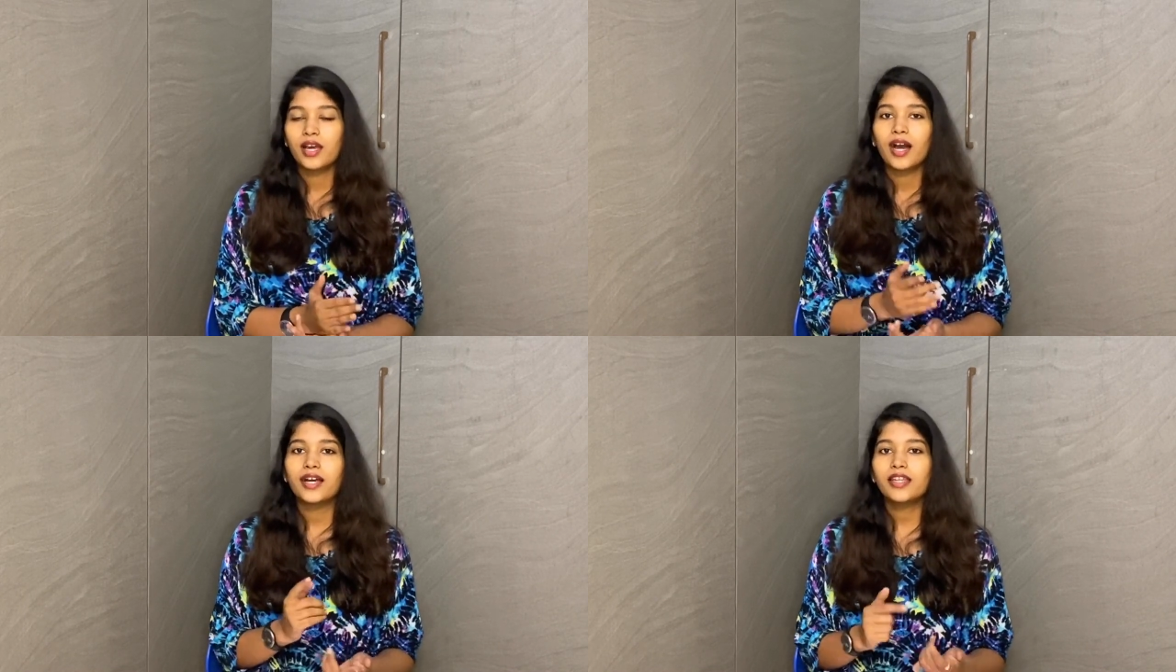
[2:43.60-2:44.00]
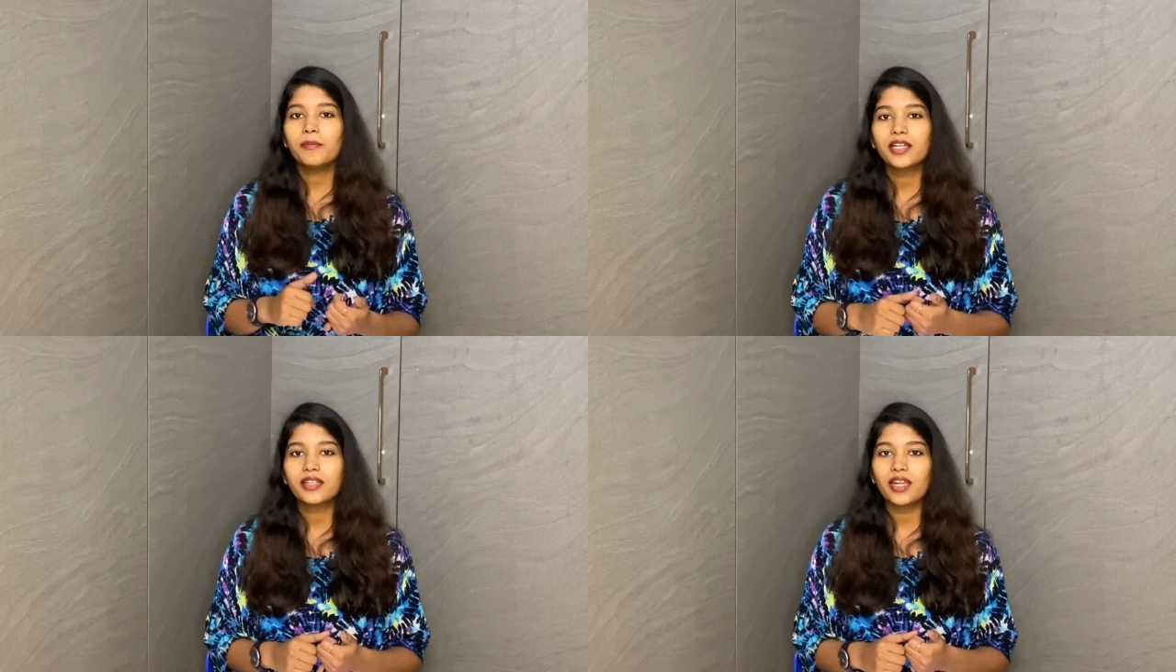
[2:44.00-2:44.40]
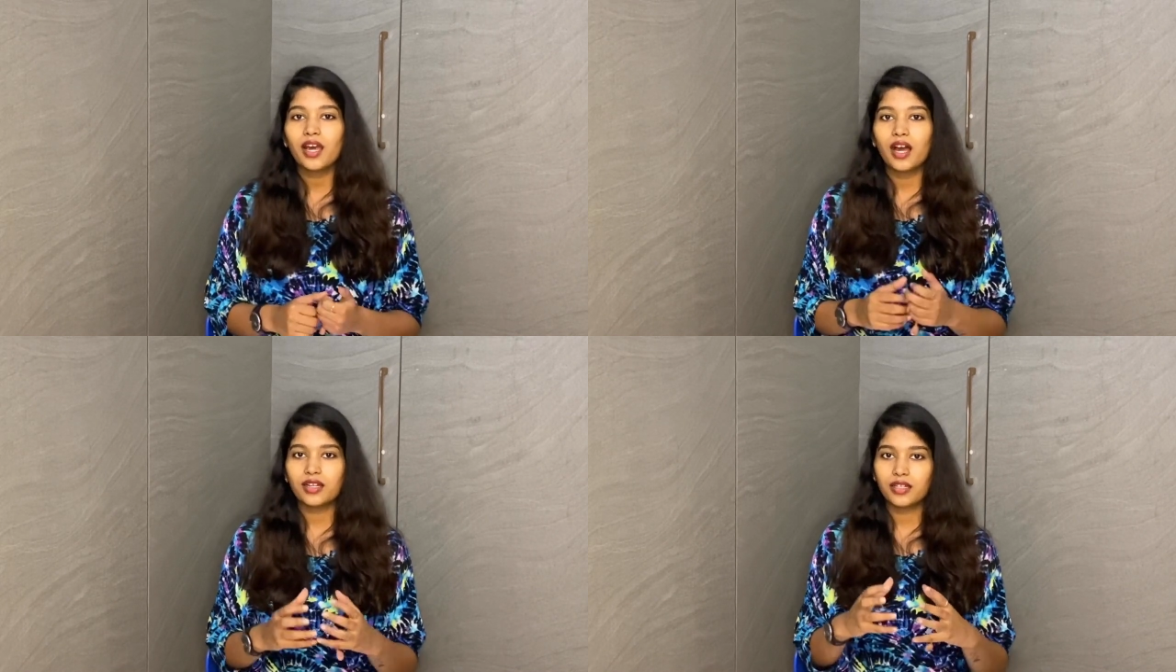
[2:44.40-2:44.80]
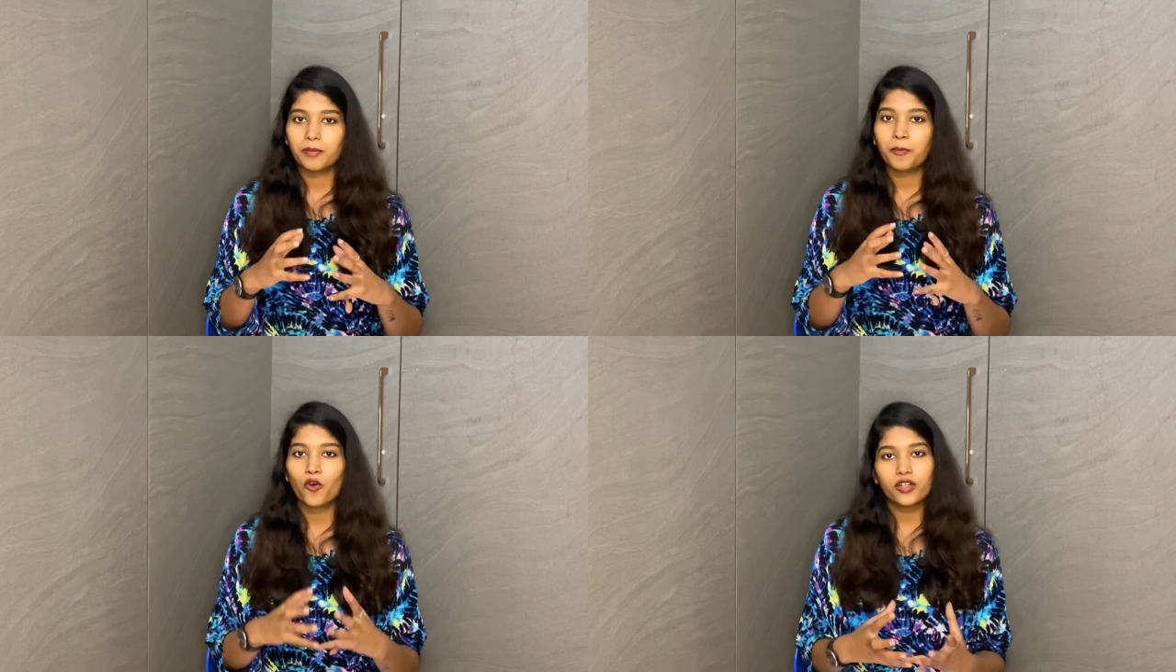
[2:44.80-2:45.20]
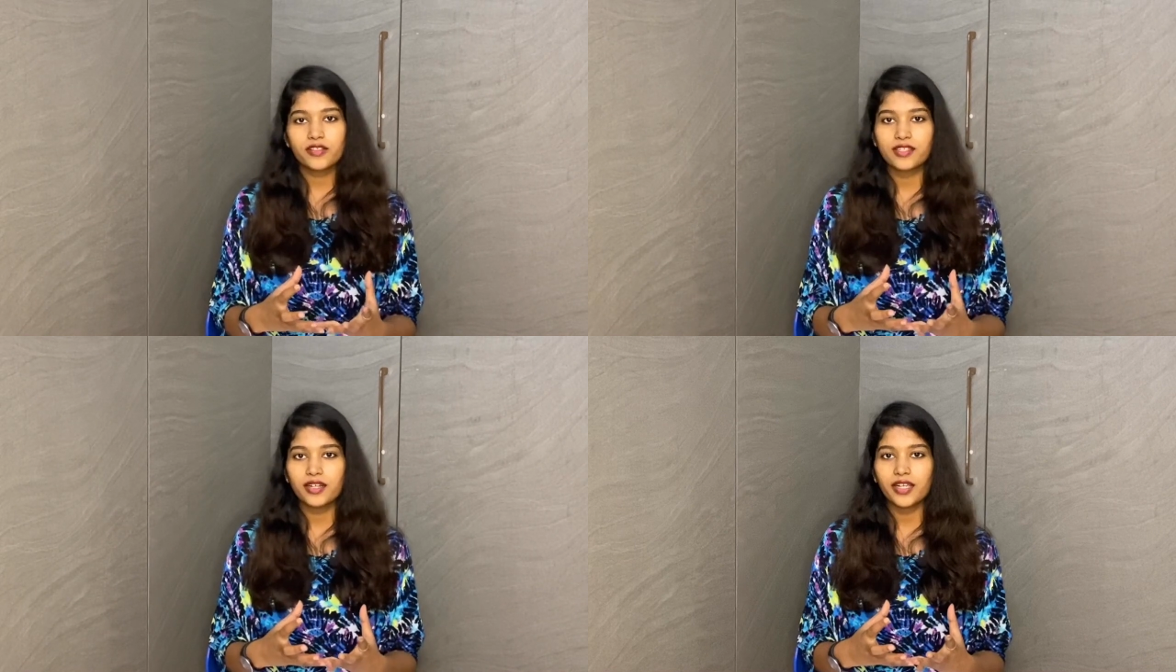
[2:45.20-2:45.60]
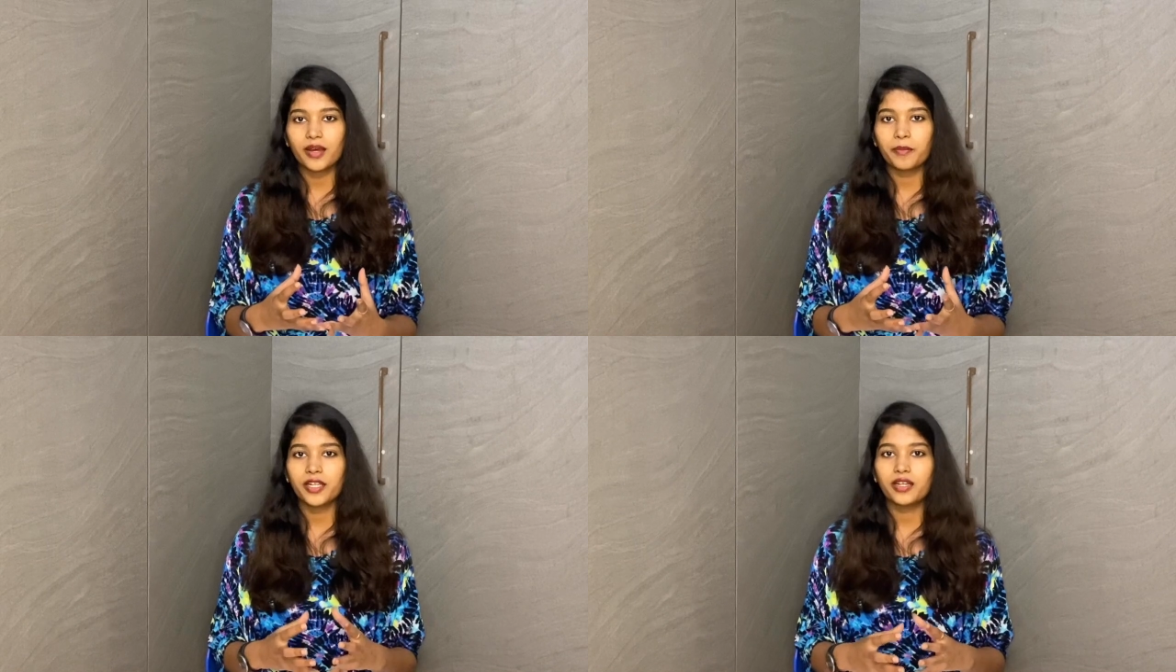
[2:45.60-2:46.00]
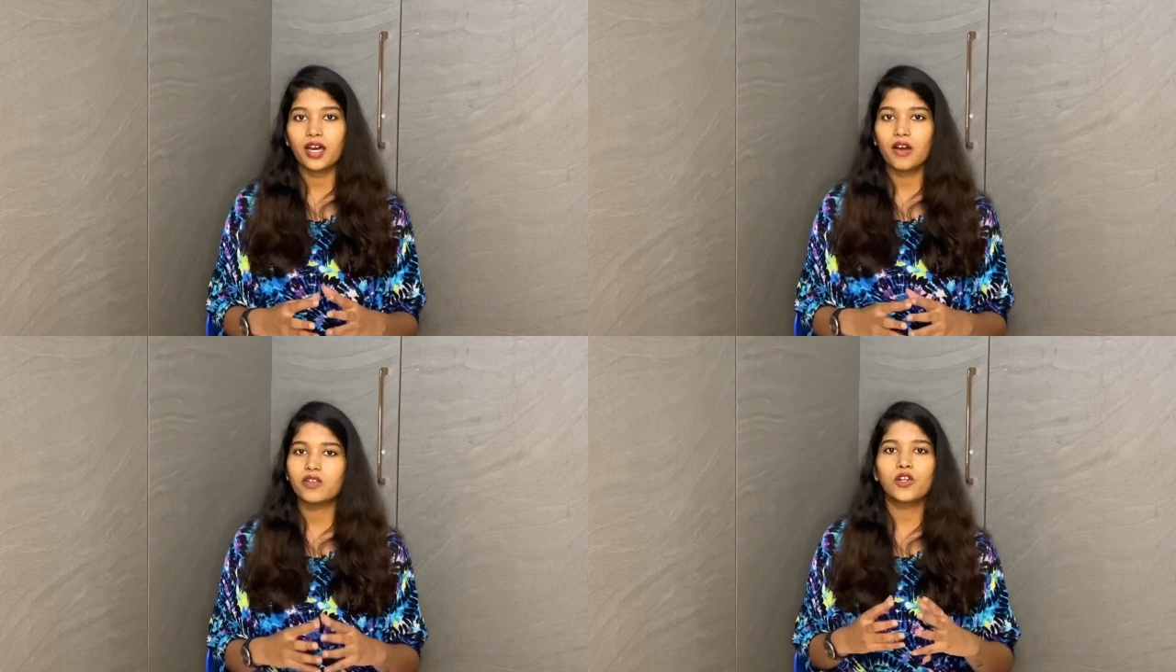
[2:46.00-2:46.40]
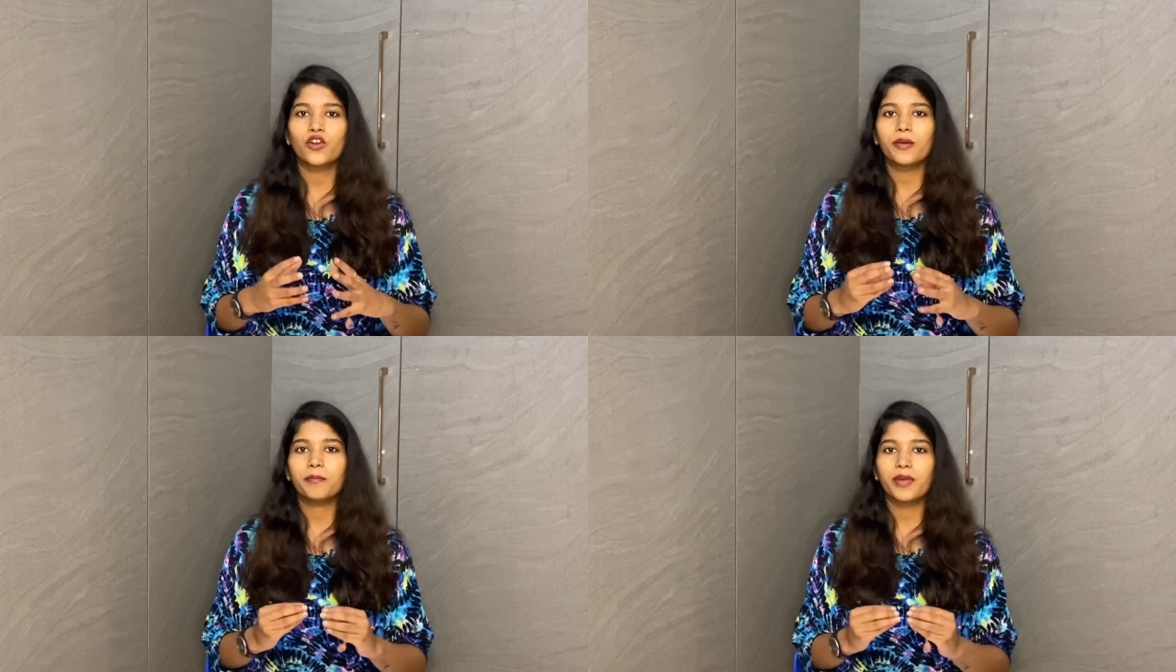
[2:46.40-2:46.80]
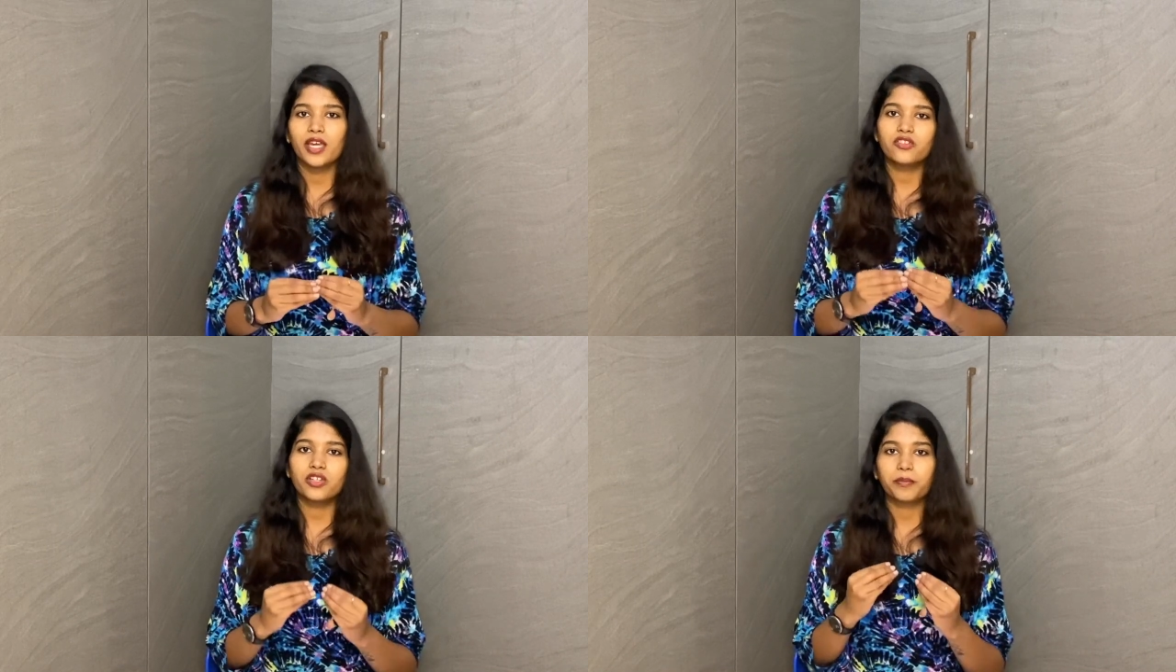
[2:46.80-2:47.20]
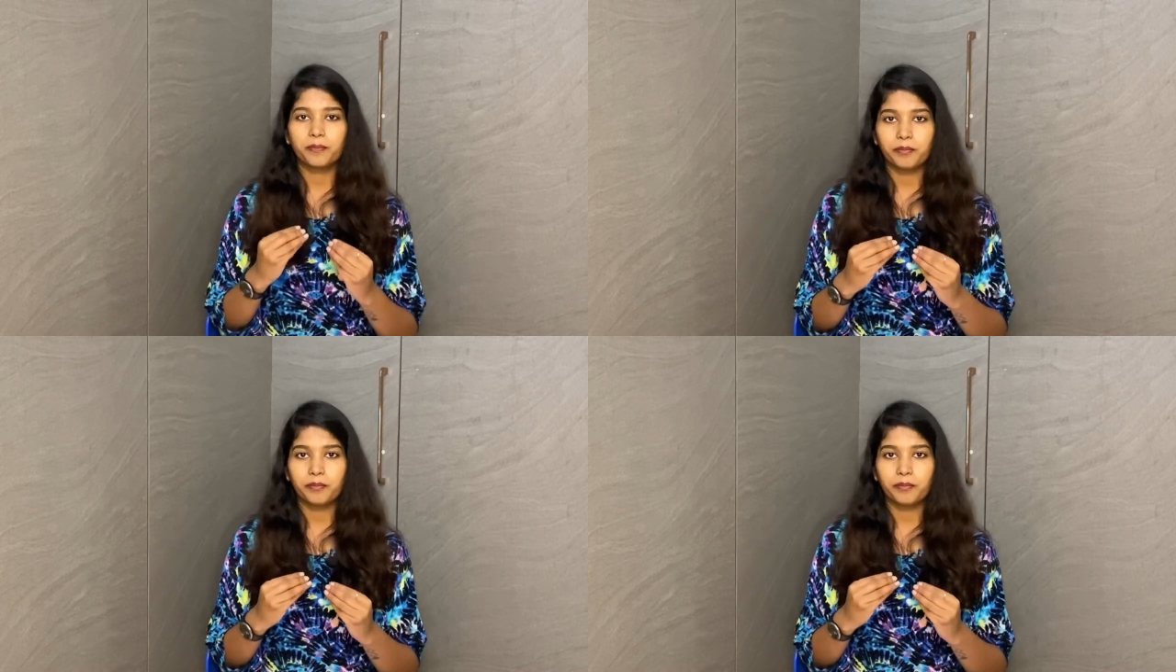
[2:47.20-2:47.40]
அதே மாதிரி அங்கே போர்ட் சிட்டி அப்படின்னா அவங்களோட மேஜர்